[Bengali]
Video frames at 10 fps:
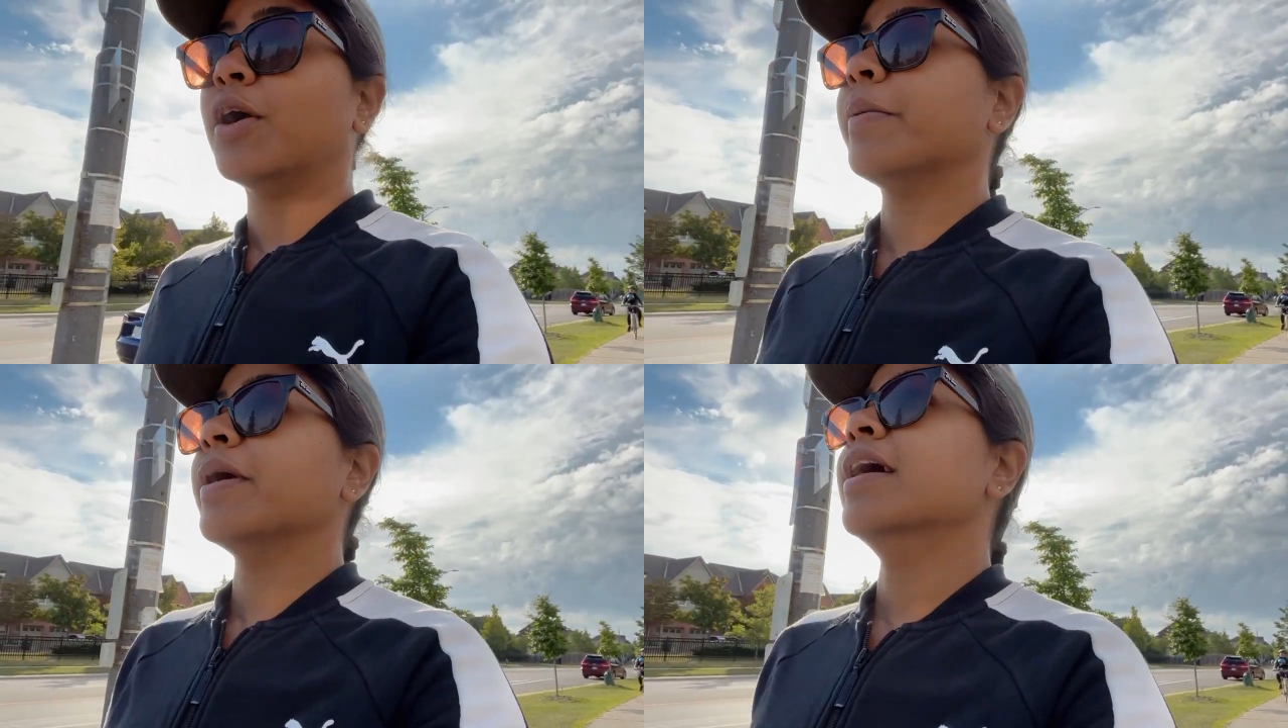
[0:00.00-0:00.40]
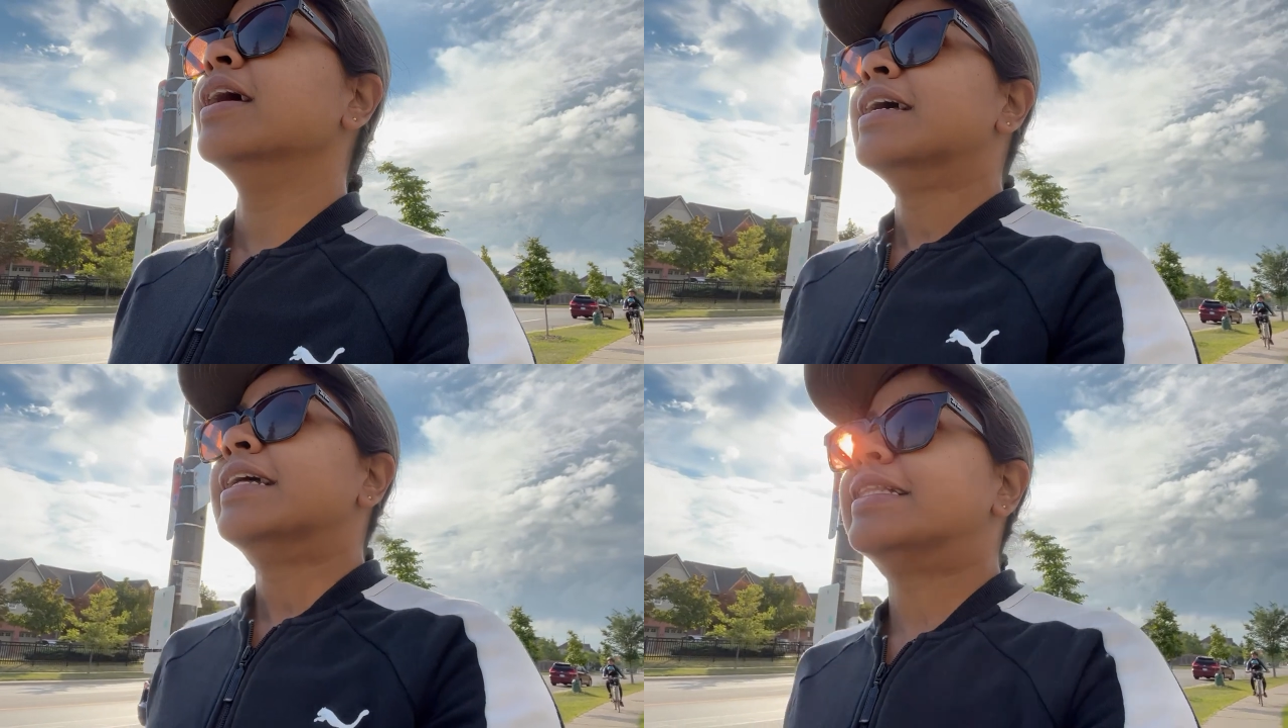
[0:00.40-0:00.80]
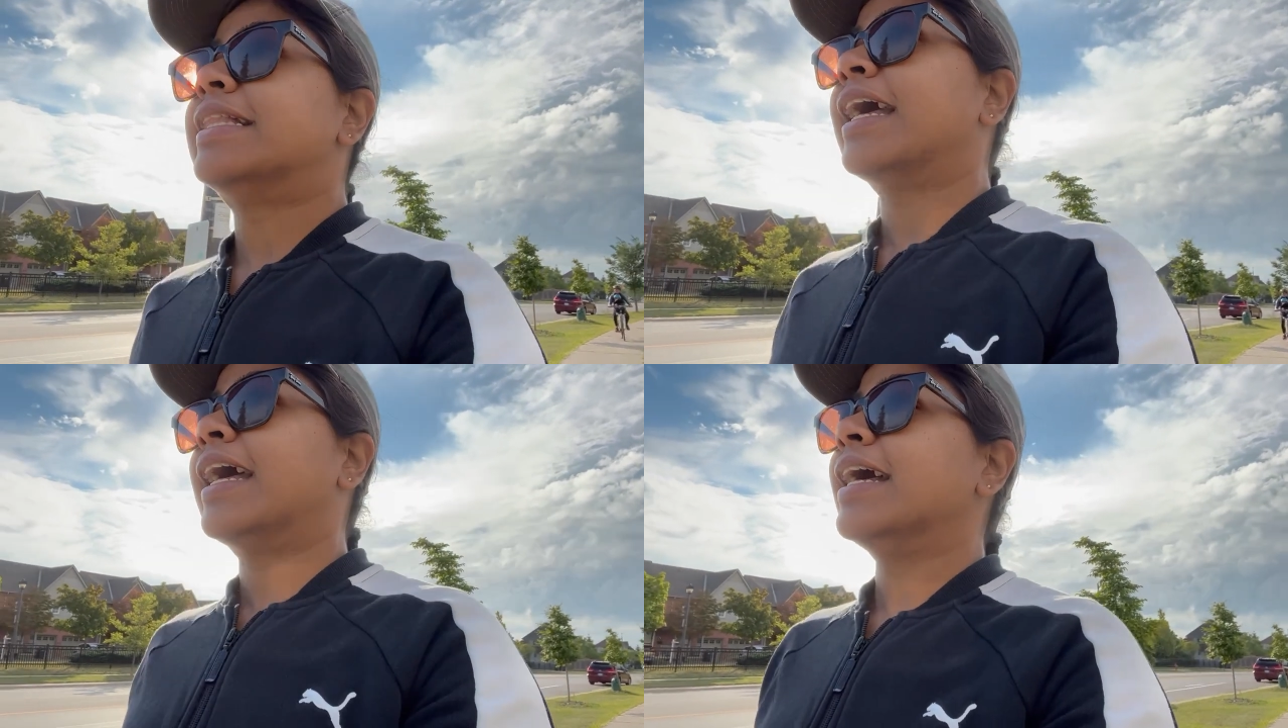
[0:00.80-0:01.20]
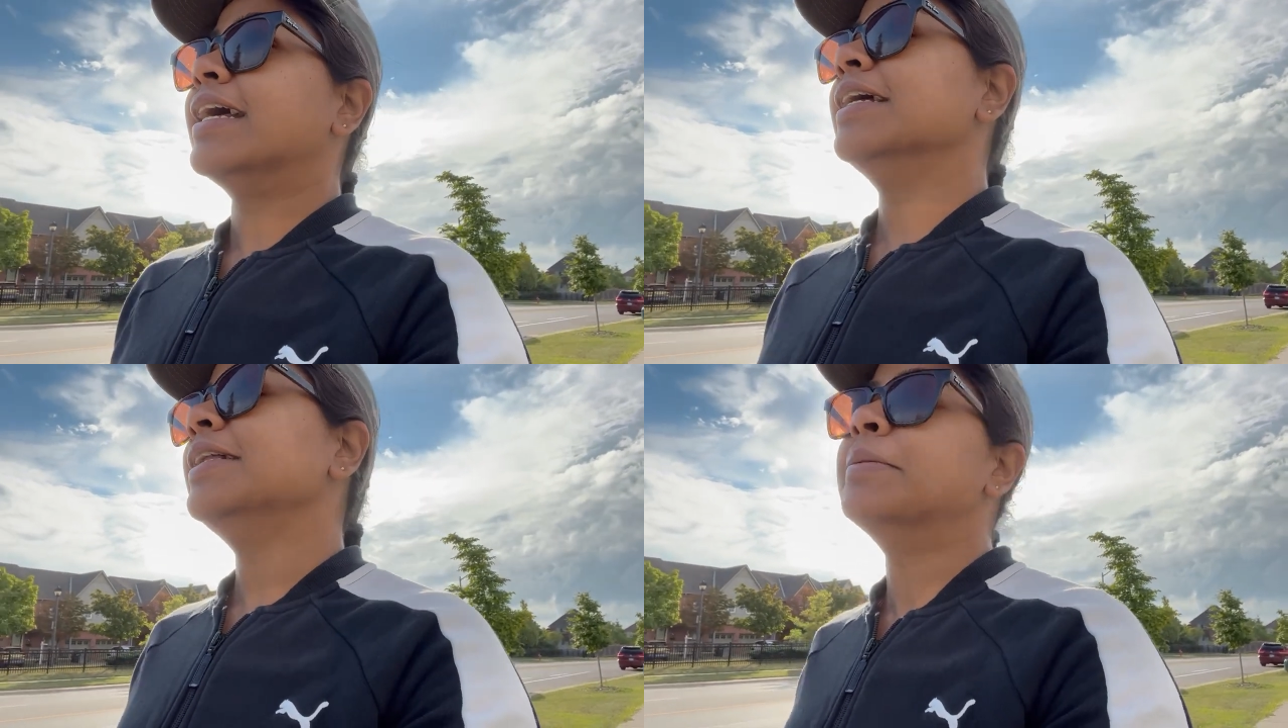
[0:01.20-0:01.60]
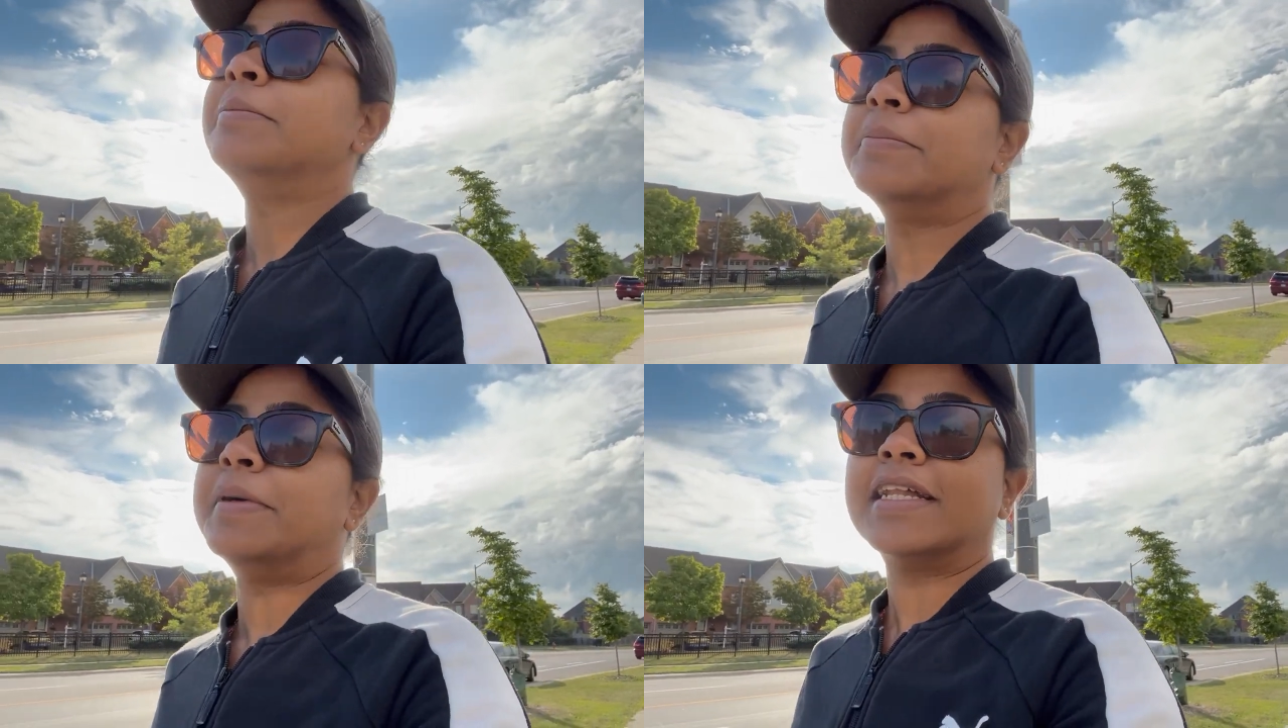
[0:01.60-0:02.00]
হবে দেন
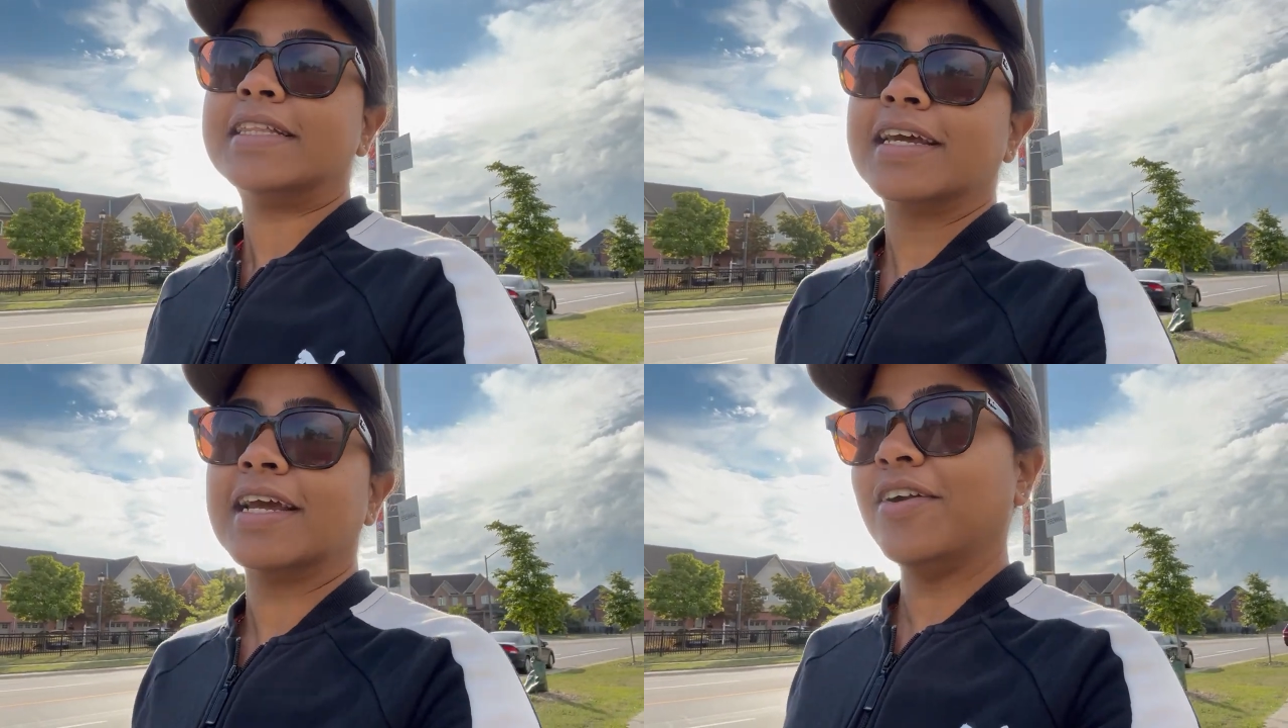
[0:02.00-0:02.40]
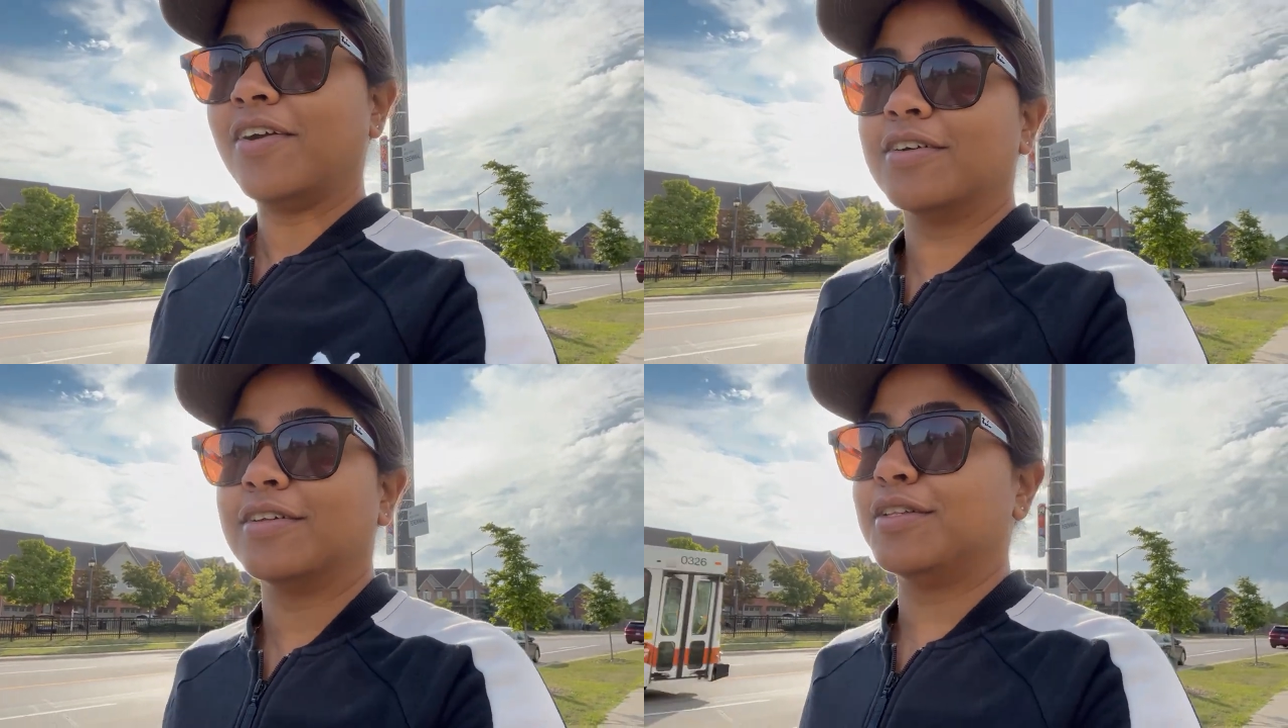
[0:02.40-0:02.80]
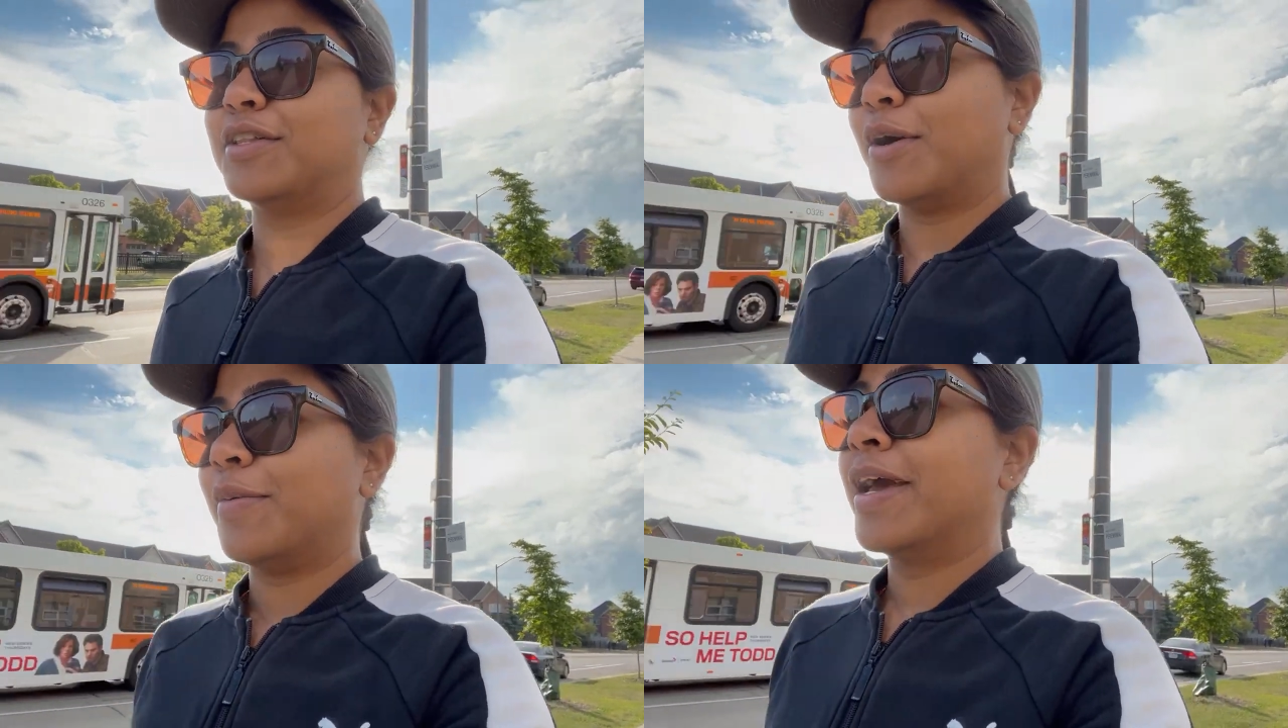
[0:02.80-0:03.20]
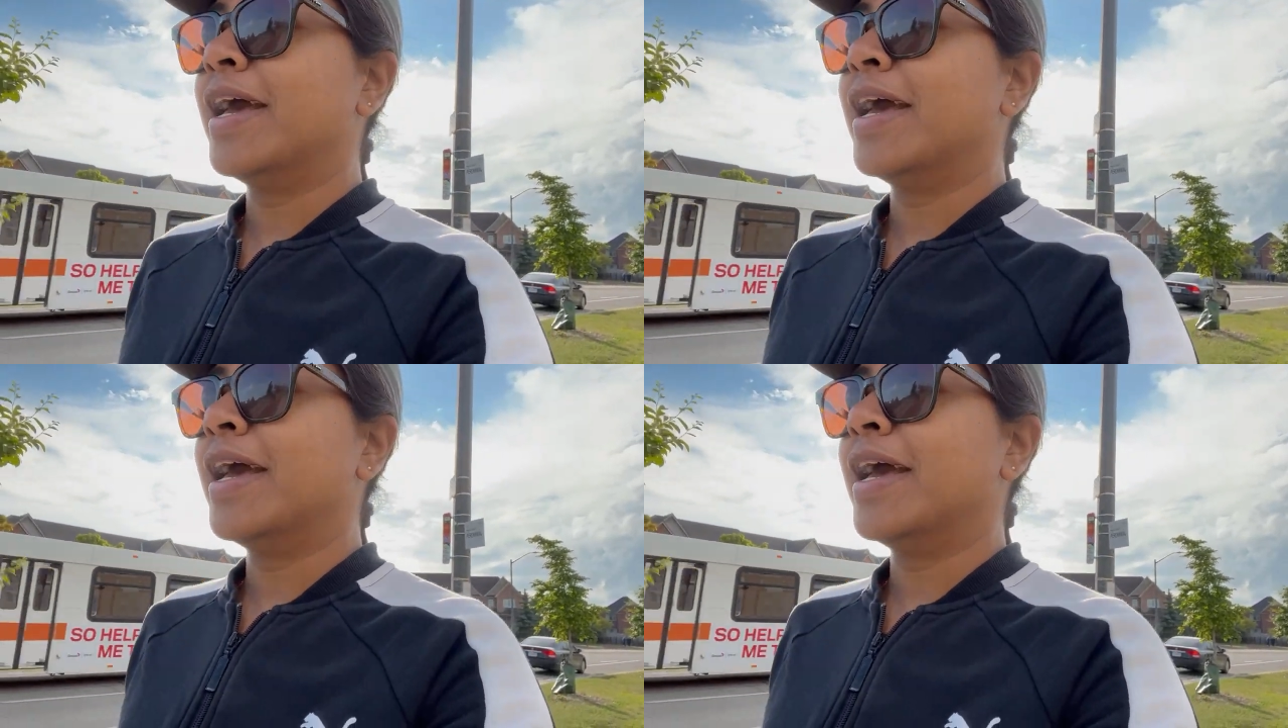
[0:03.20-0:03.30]
বাড়ির দিকে রওনা দিতে হবে